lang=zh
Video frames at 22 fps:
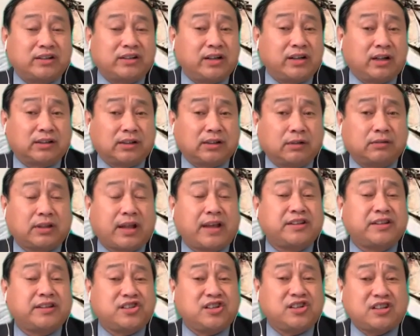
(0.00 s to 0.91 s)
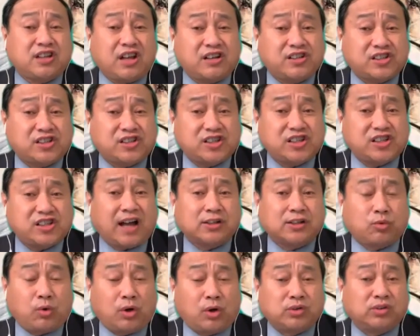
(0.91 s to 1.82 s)
实际上他在极限施压的
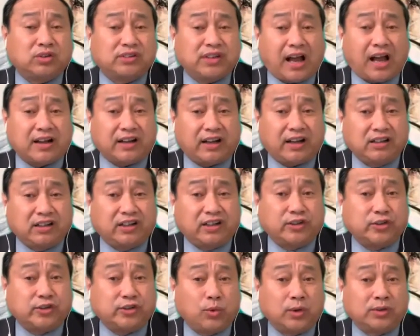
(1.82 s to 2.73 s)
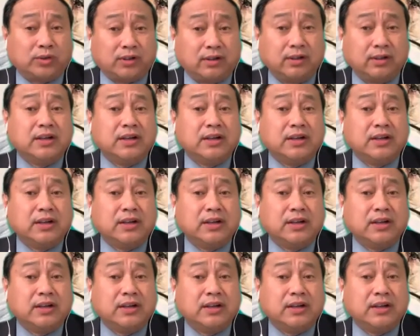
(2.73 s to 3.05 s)
过程打开了很多的。